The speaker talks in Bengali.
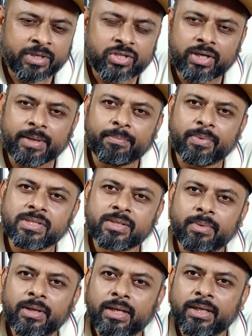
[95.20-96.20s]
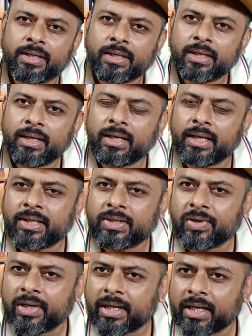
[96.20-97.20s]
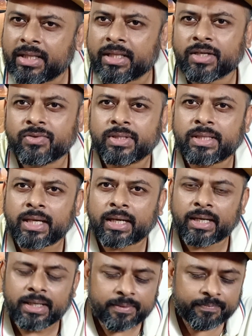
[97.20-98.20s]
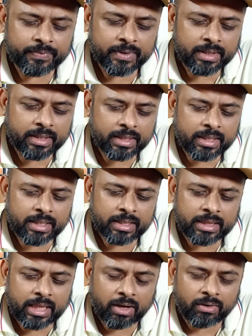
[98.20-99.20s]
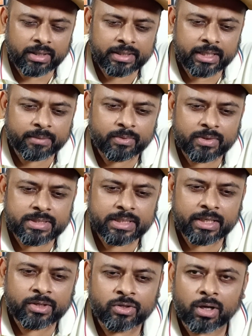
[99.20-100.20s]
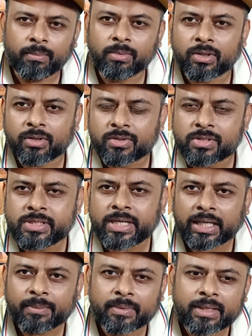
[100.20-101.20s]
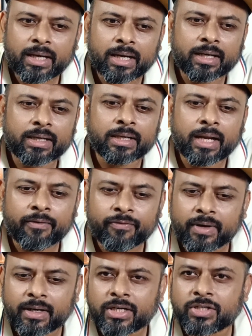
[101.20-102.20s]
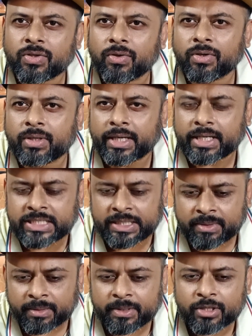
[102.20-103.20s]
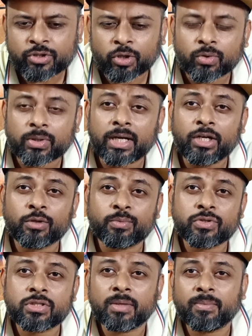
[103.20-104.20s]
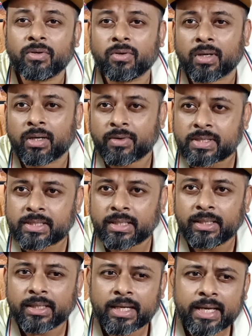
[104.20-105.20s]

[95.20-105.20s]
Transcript: মিশন ইম্পসিবলের ট্রেলারের দিকে যদি তাকাই তাহলে দেখব যে টম ক্রুজ শাকিব খান আফরান নিশোকে যেভাবে যতখানি উপস্থাপন করা হয়েছে